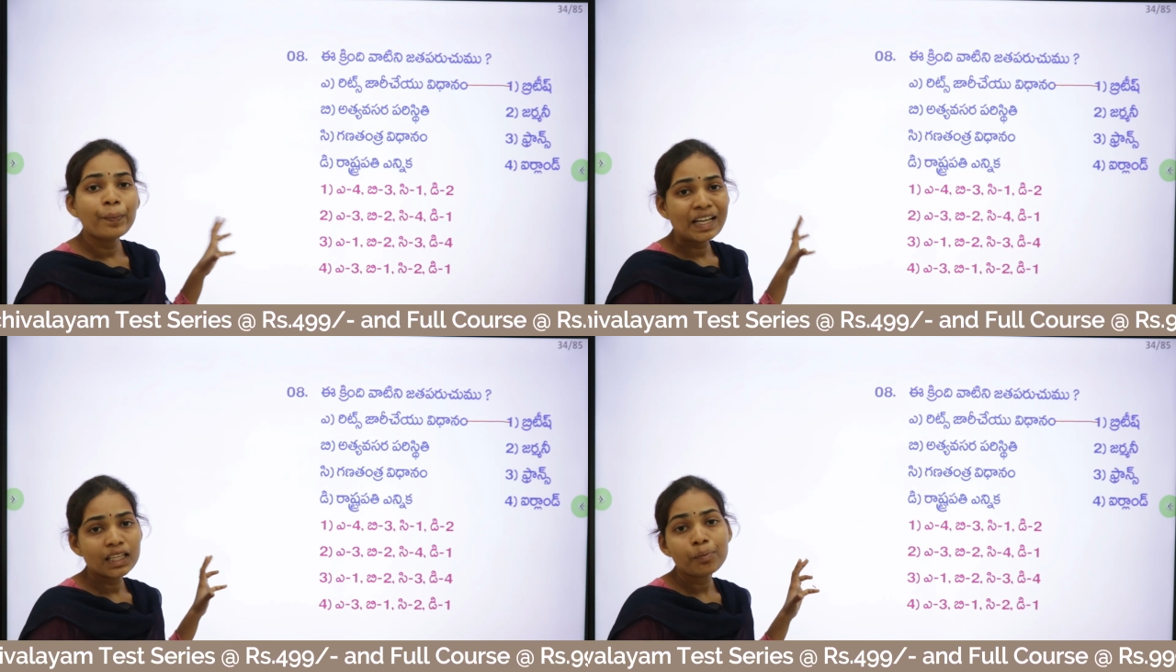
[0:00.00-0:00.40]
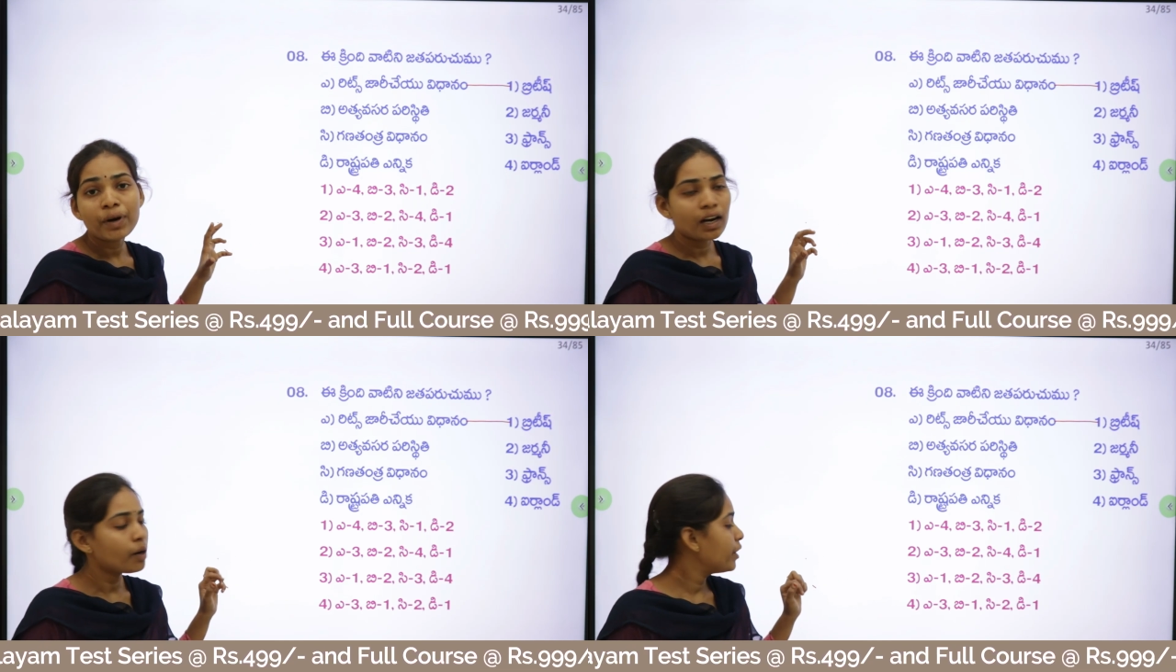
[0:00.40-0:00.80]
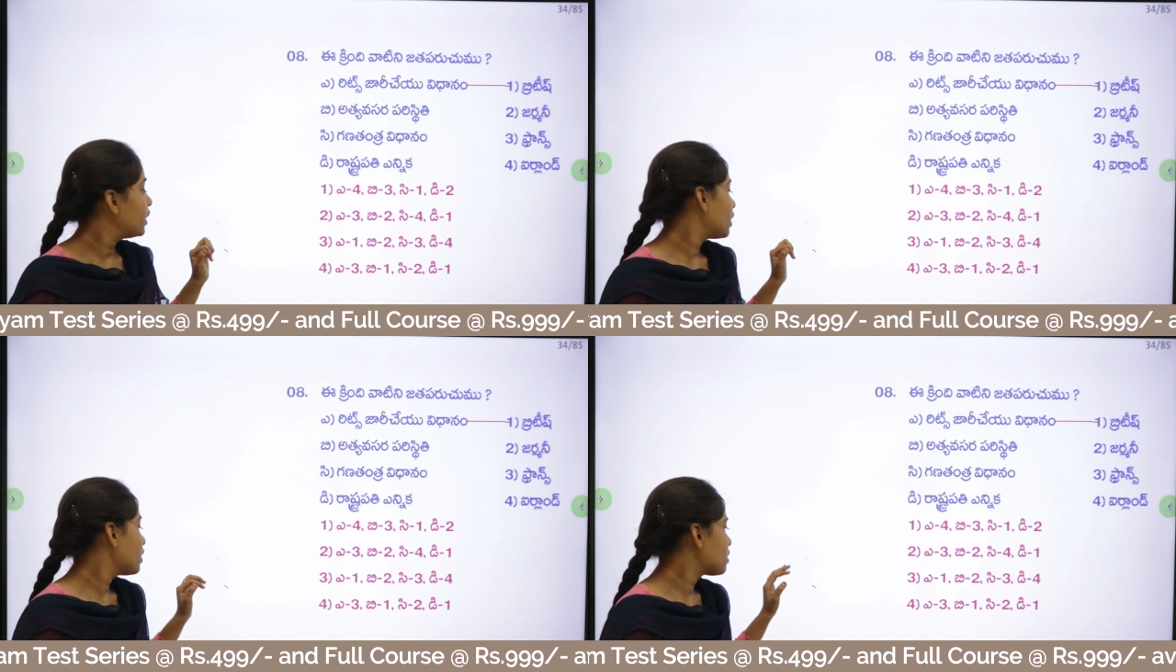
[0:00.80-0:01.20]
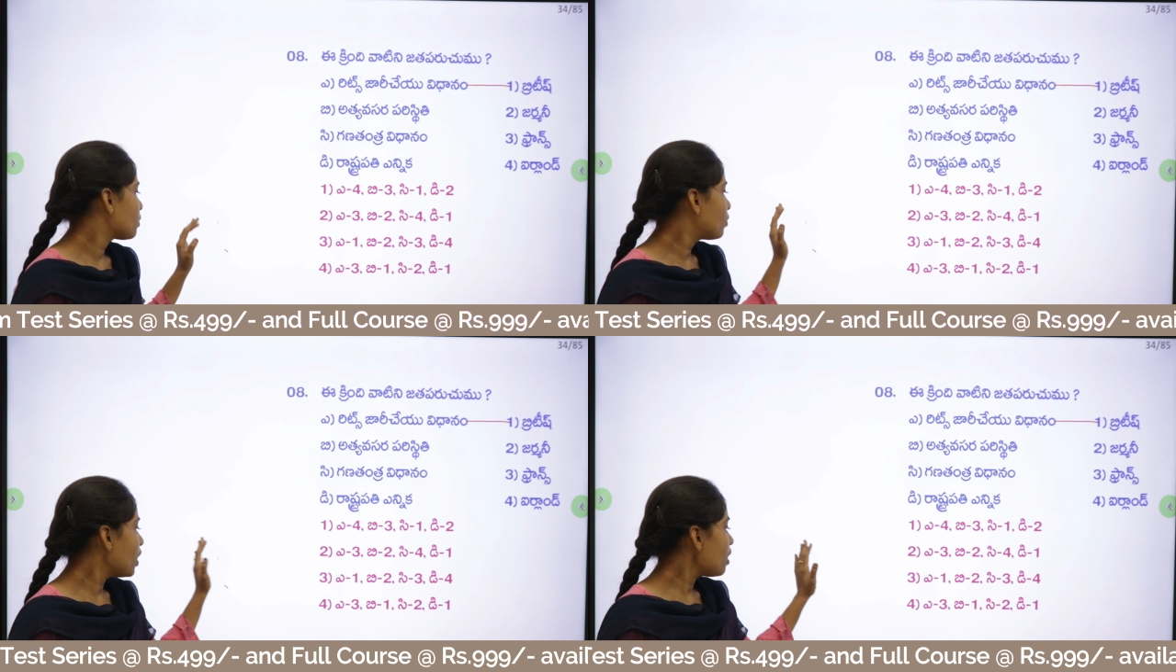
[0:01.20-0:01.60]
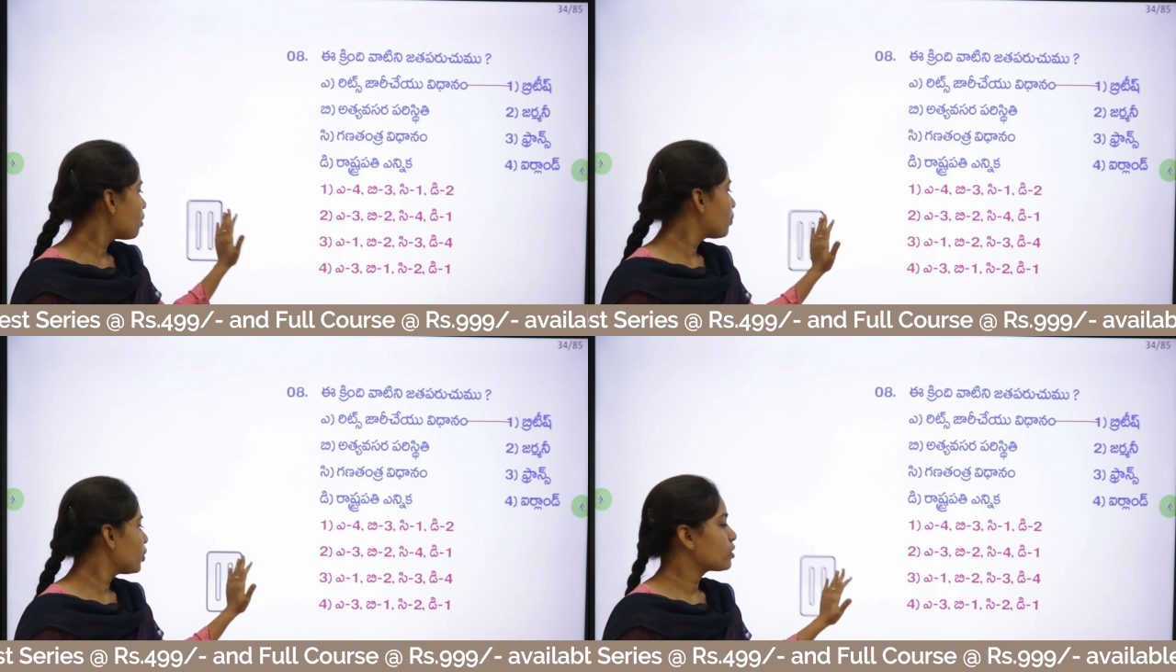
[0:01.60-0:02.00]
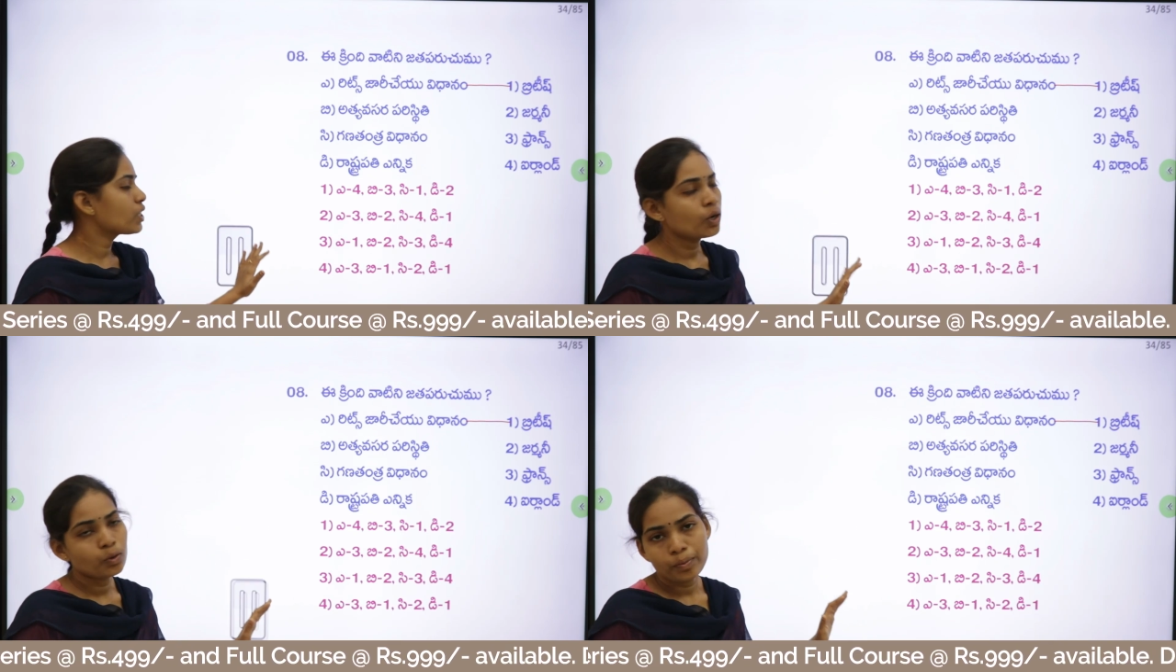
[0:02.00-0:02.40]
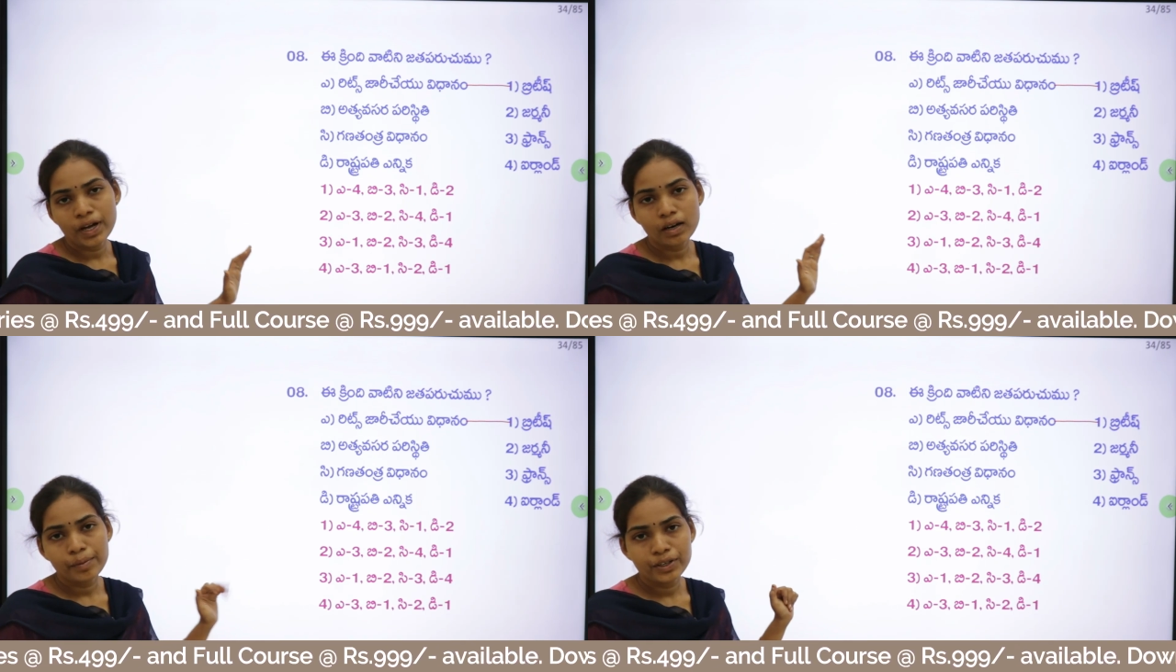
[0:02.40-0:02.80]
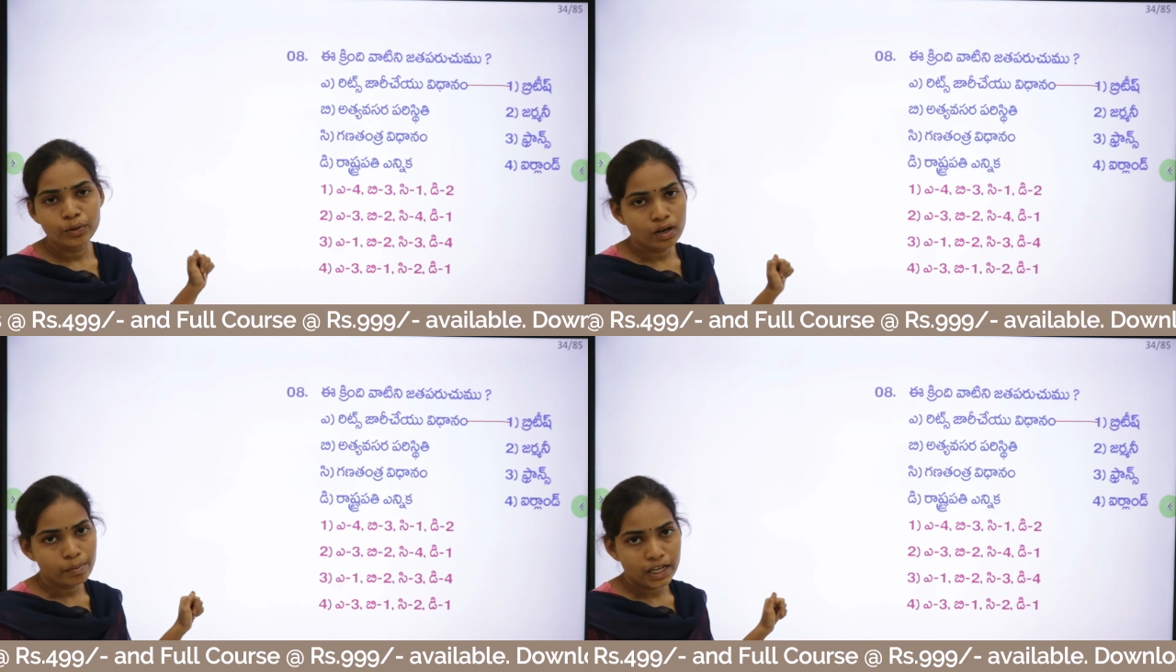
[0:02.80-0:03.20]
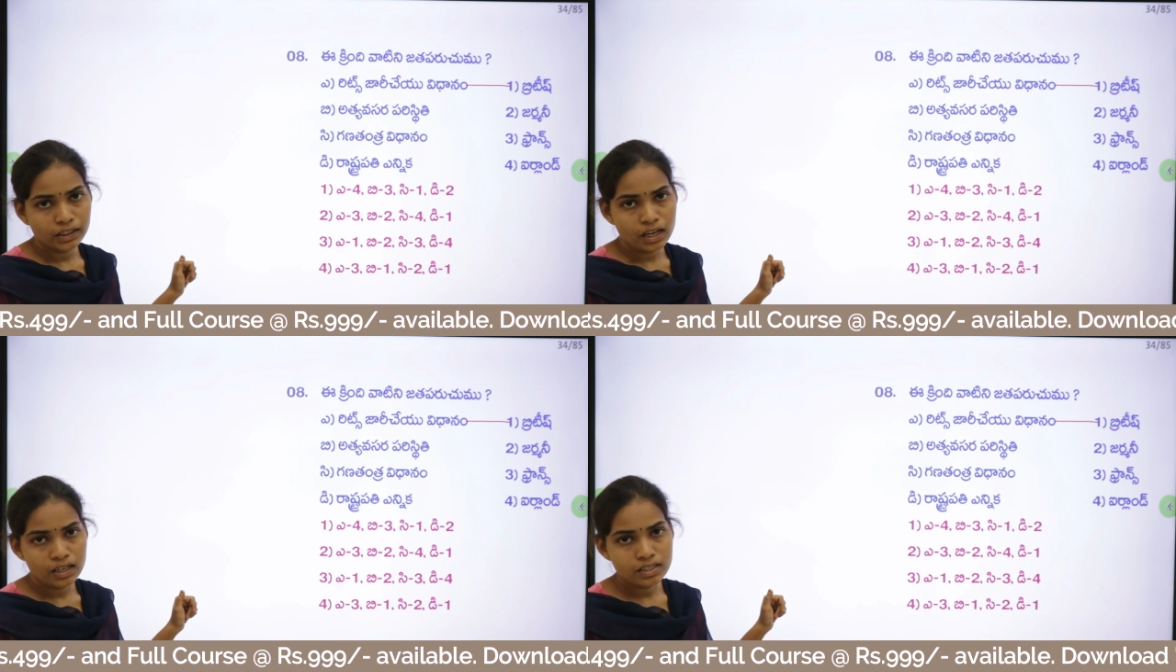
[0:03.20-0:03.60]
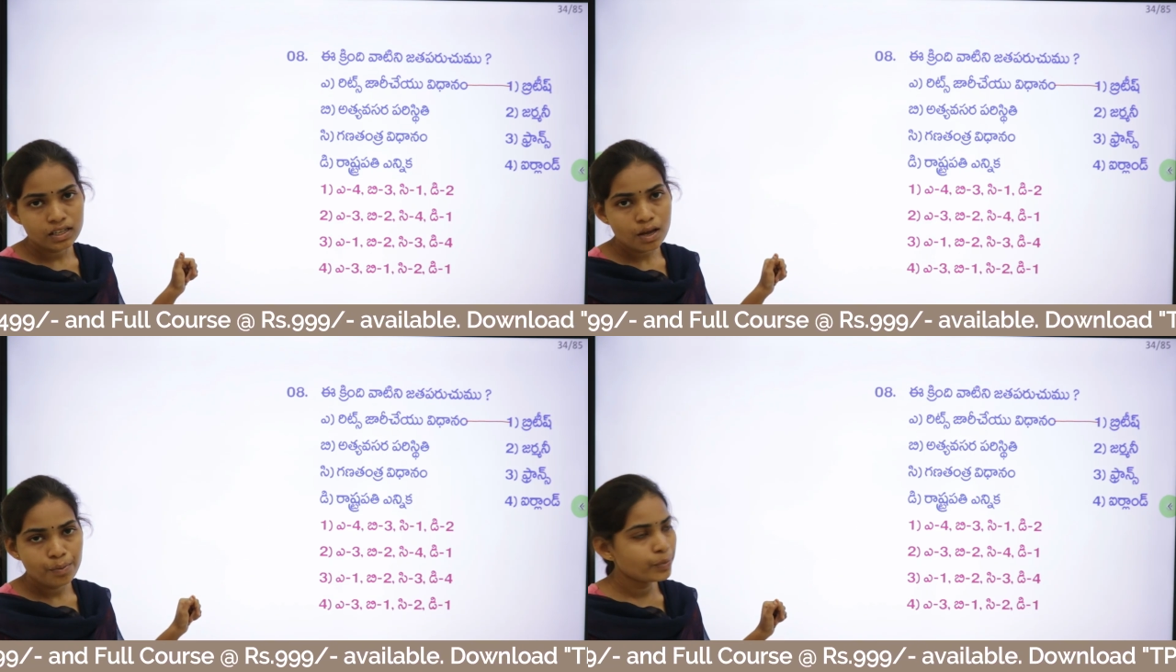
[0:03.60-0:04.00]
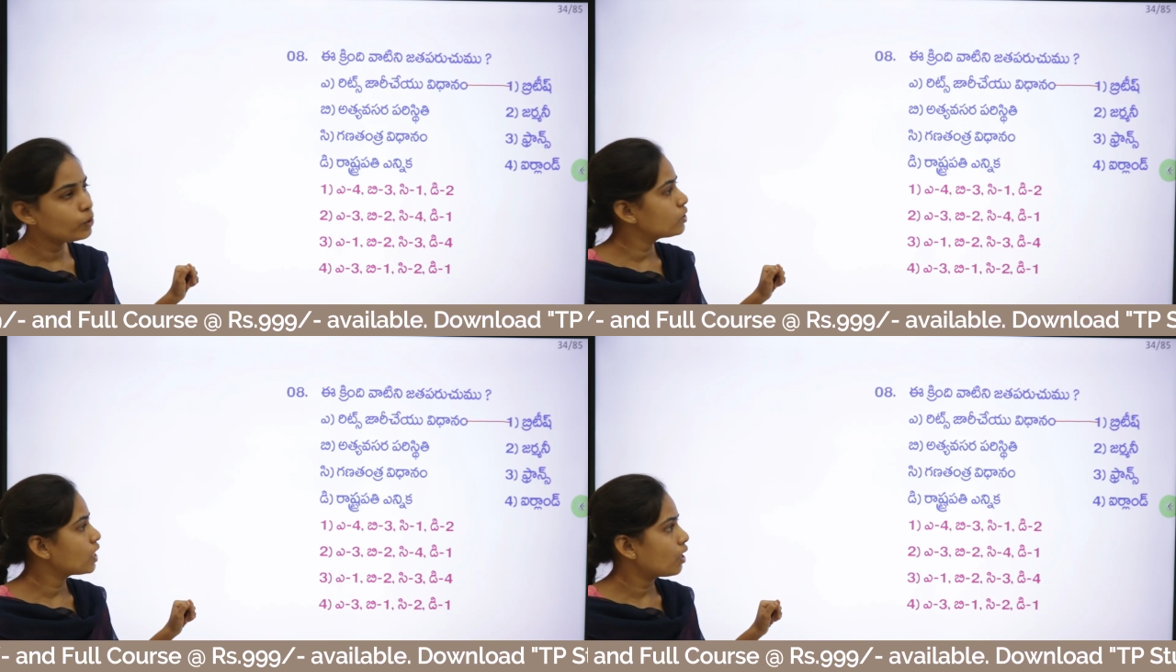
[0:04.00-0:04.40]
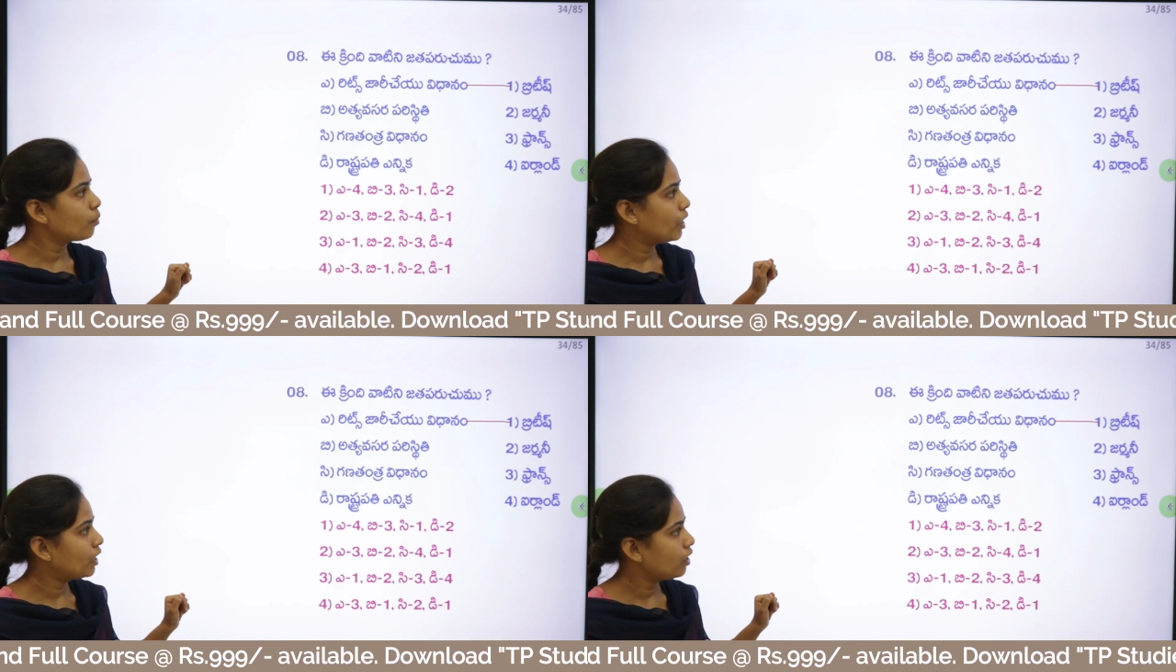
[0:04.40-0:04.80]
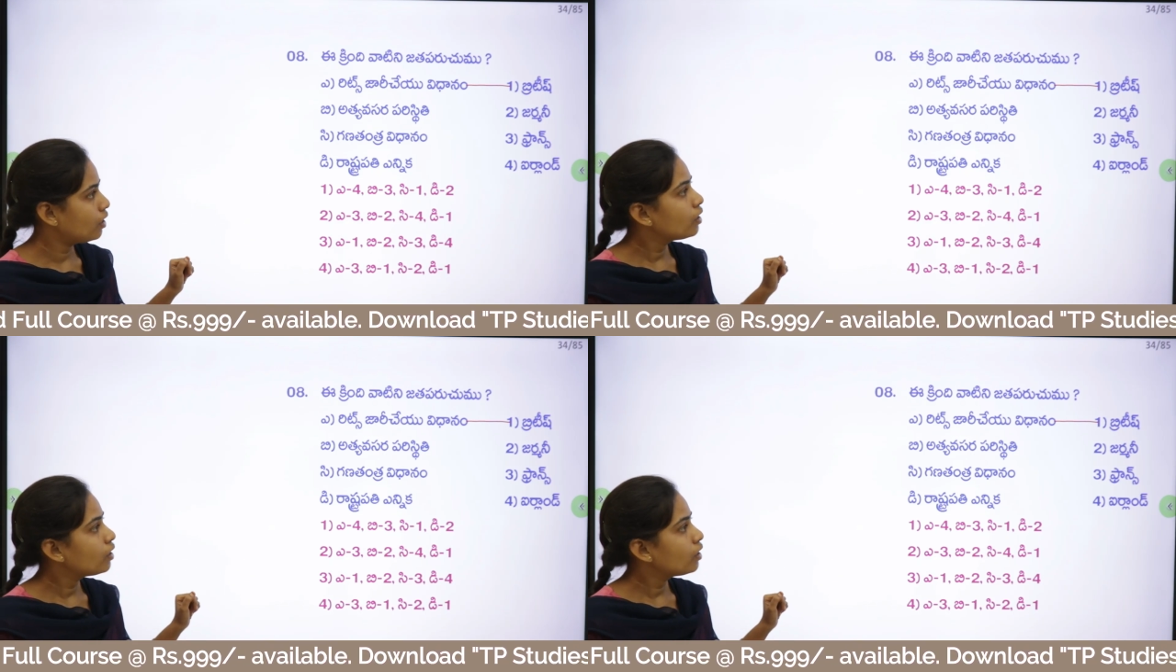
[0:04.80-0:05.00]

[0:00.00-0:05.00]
మదర్ పార్లమెంట్ అనేసి కూడా పిలుస్తారు పార్లమెంట్ యొక్క మాత అనేసి పిలుస్తారనమాట